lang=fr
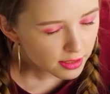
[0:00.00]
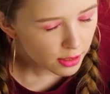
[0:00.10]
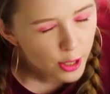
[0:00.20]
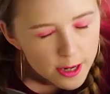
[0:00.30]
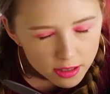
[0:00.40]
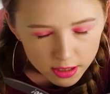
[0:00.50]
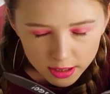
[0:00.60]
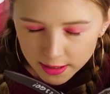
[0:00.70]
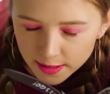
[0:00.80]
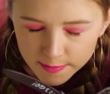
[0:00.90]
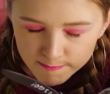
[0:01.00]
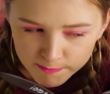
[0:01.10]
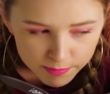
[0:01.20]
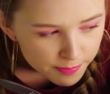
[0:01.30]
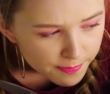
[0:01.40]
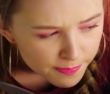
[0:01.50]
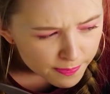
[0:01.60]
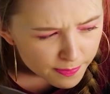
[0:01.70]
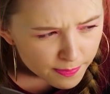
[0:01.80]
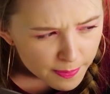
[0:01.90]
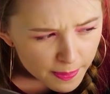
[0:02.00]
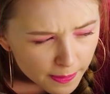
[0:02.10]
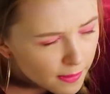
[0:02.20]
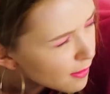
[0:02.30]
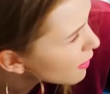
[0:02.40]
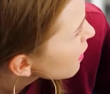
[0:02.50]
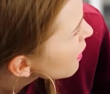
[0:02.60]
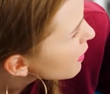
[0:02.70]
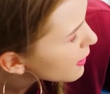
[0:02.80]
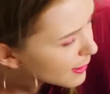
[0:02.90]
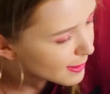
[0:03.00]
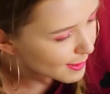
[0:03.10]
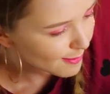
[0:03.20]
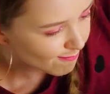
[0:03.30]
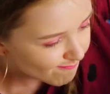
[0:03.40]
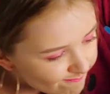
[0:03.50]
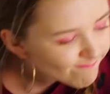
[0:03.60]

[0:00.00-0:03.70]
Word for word: Je savais que ça allait arriver. Et eh, Kate, la